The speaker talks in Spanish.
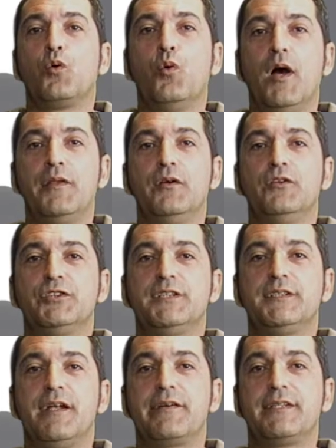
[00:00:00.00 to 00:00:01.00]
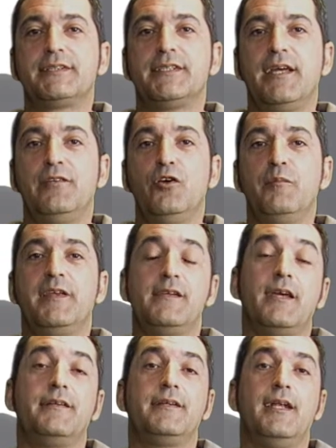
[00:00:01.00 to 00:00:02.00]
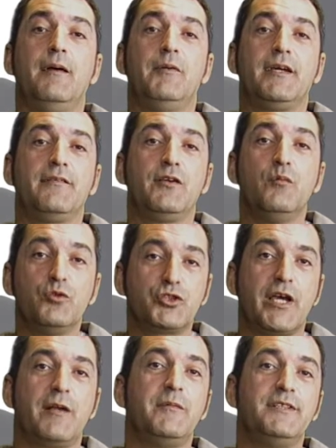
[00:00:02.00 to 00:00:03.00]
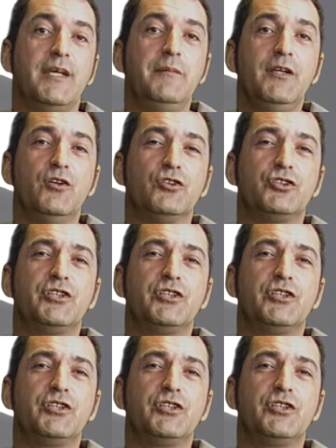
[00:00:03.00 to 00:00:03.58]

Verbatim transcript: cuando nos están rastreando mediante la aplicación Buscar mis amigos.